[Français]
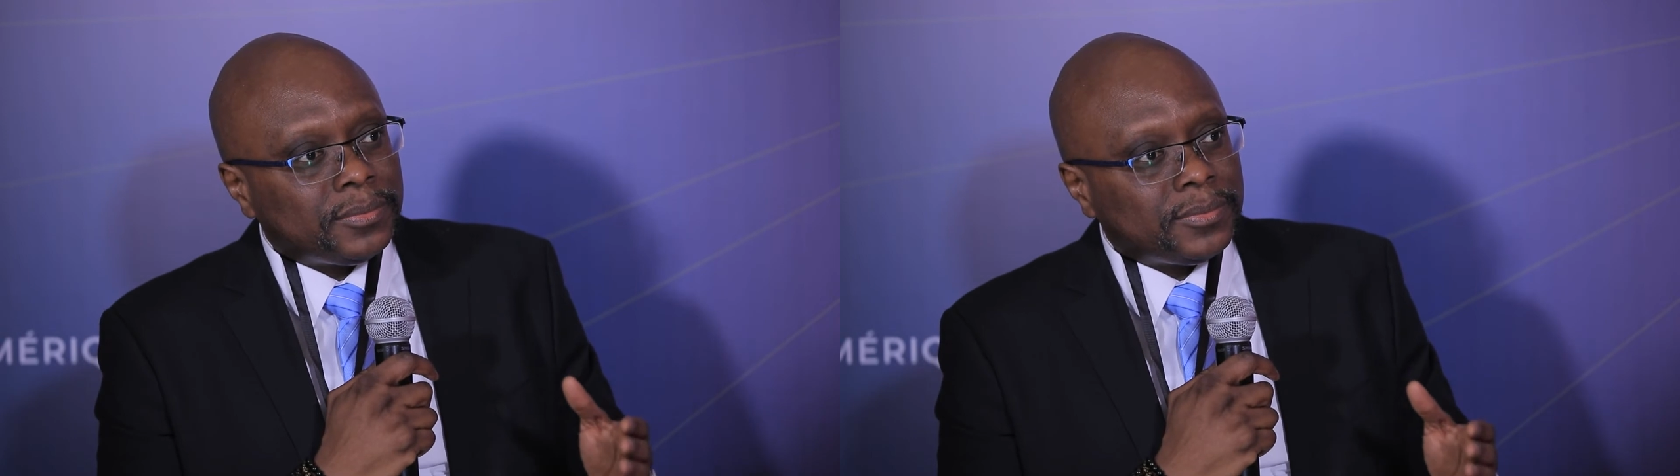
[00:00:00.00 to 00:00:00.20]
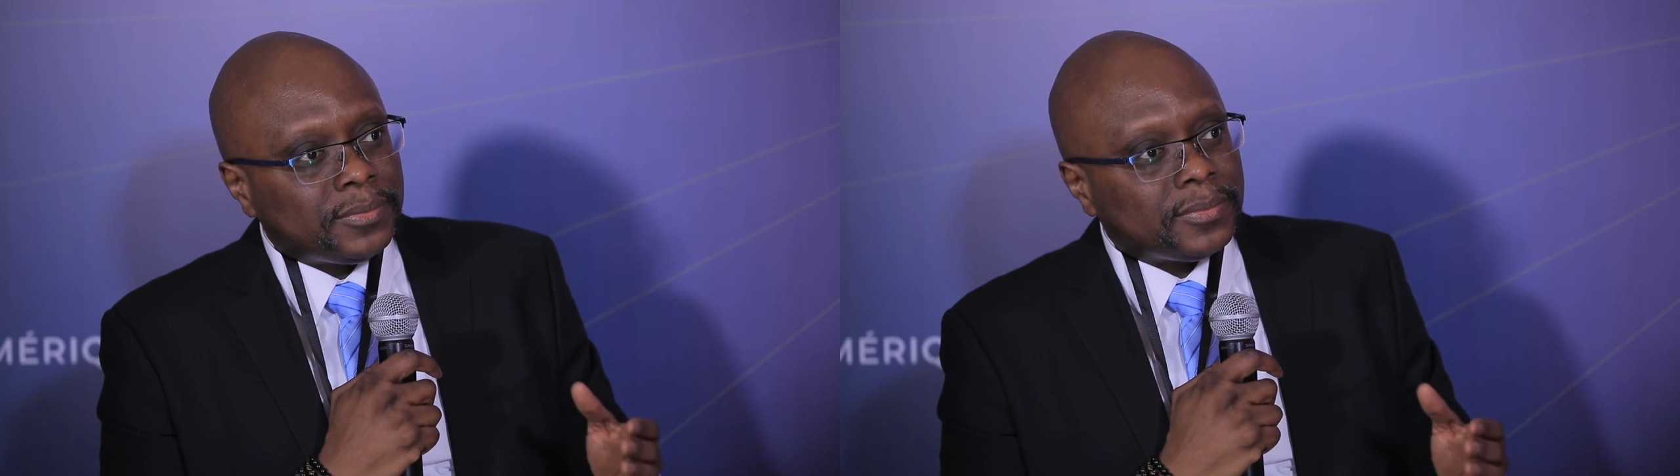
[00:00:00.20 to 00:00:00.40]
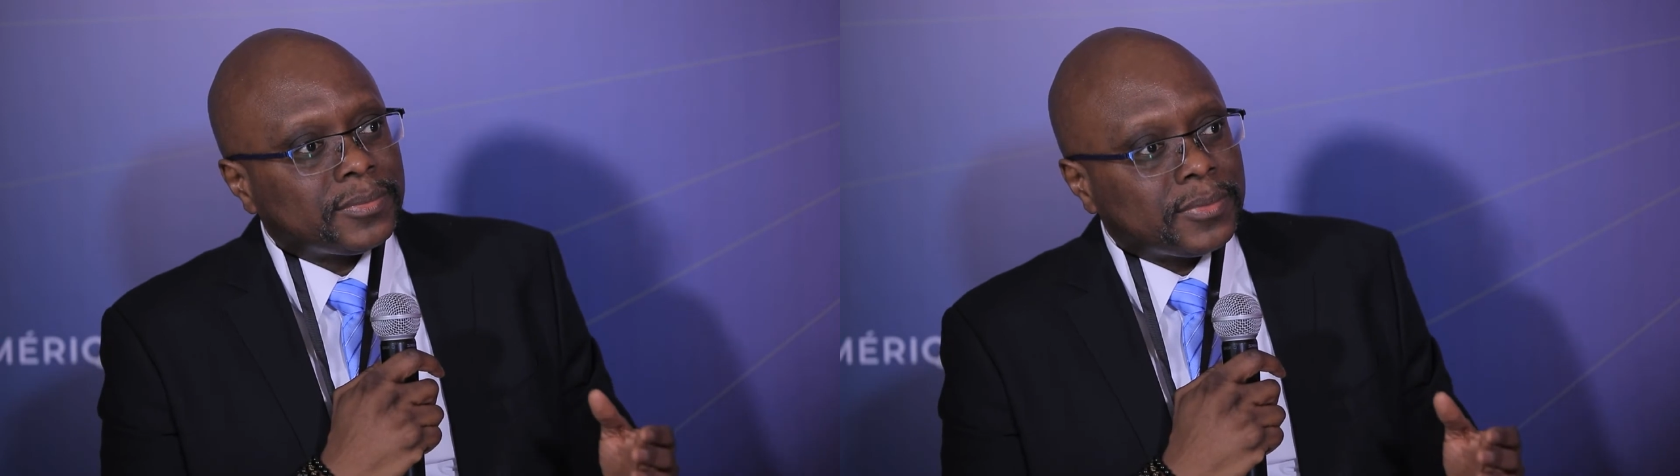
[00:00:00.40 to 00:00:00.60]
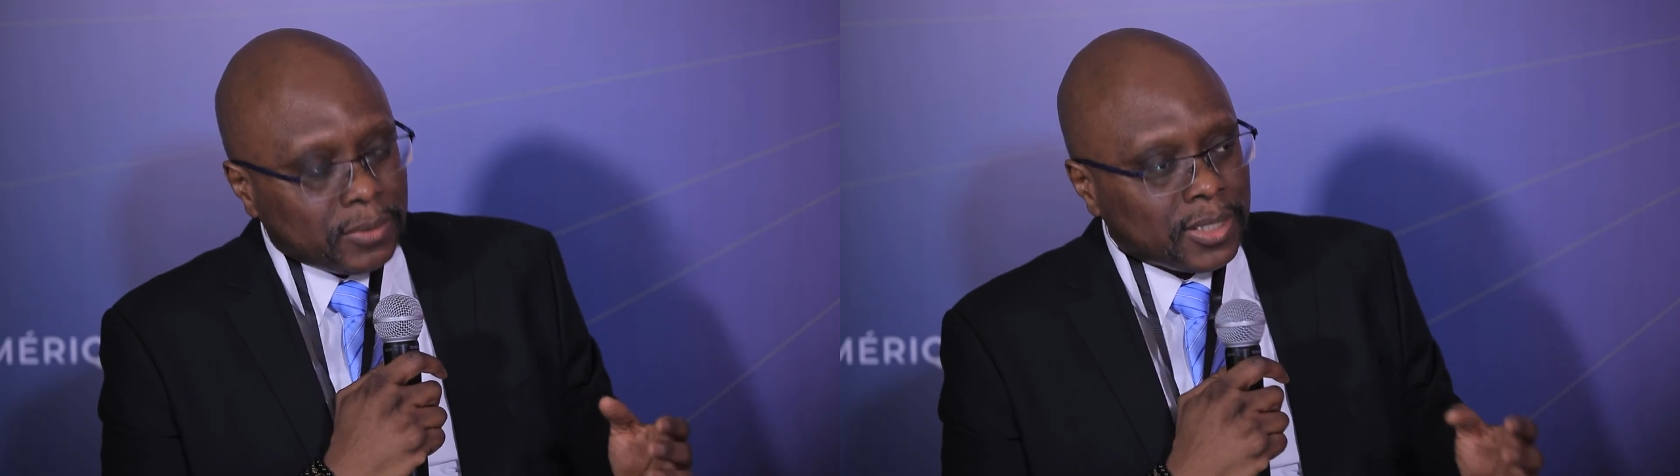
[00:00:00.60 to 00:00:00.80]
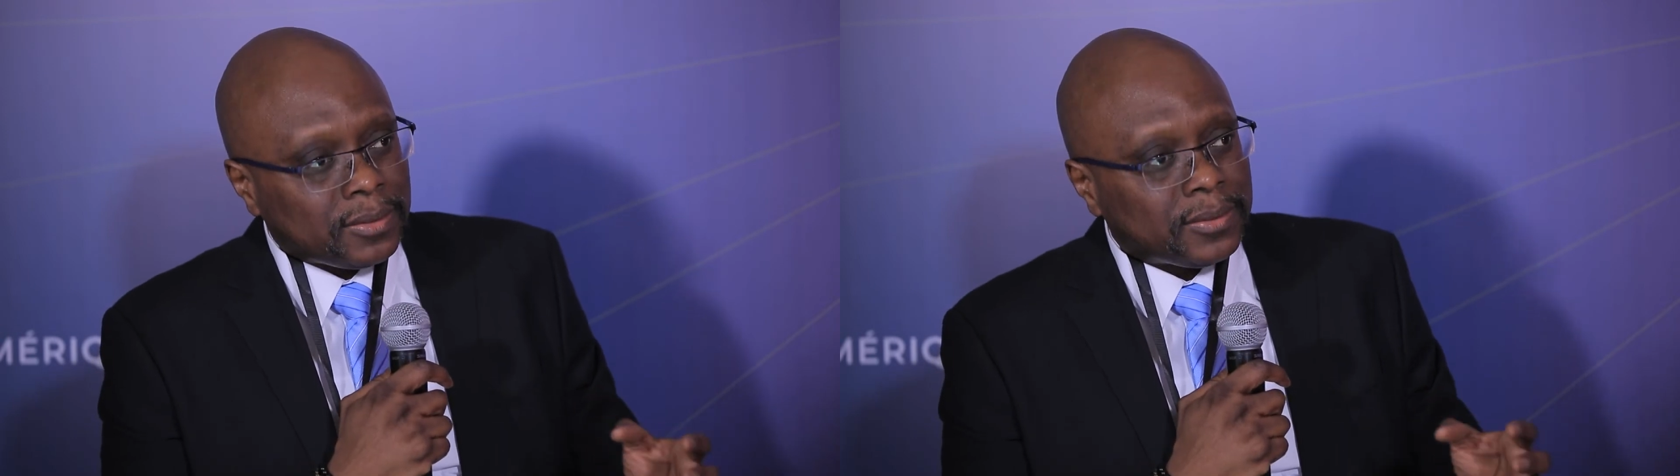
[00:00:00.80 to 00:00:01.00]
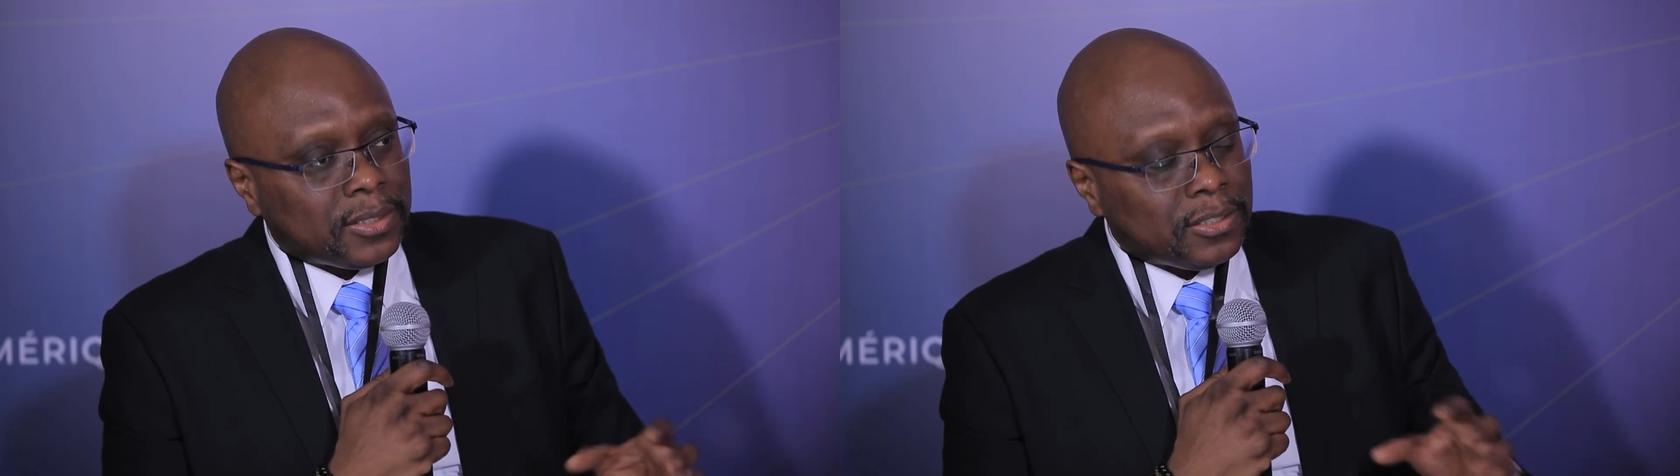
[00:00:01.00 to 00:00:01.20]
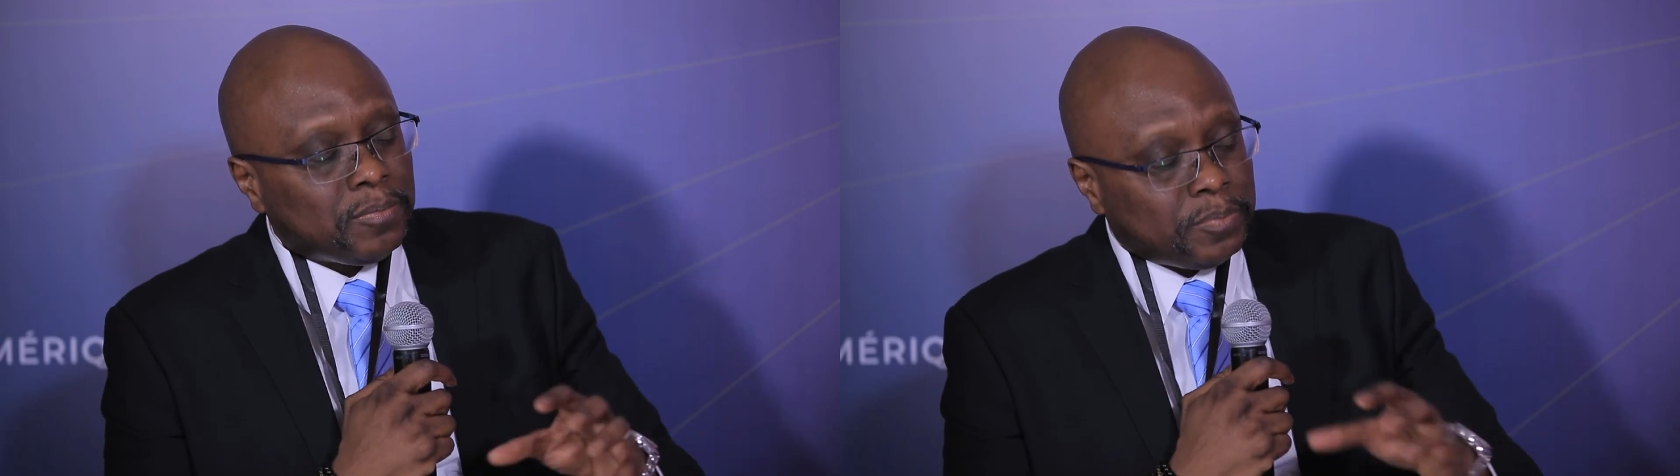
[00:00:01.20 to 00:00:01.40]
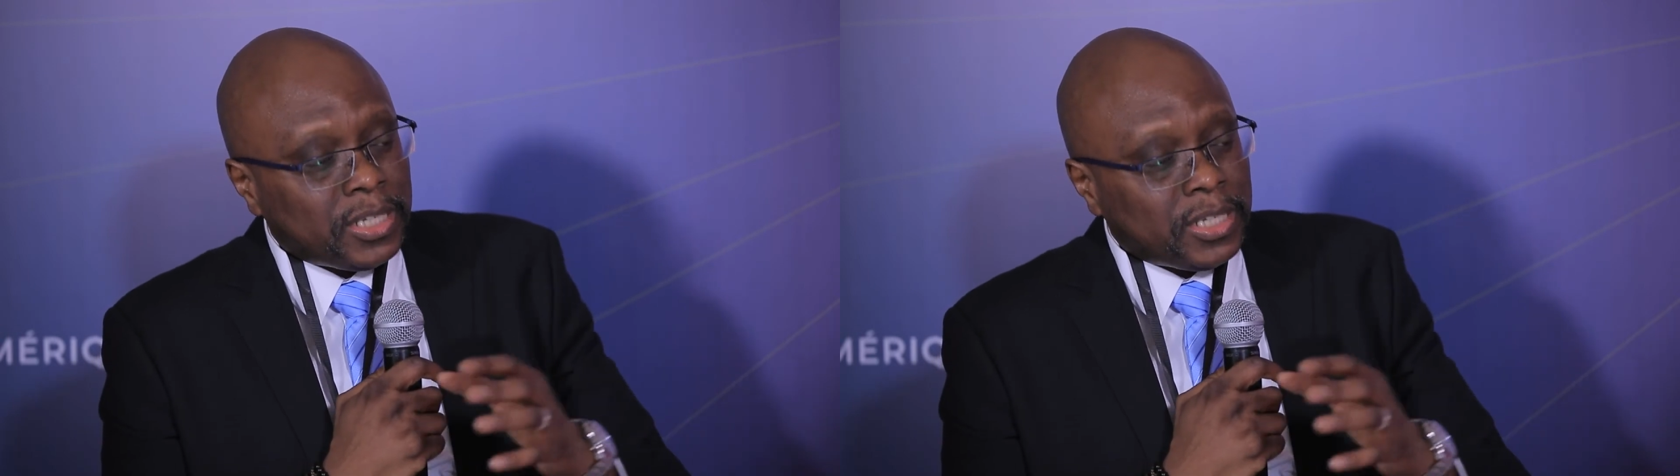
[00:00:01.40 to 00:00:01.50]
d'options de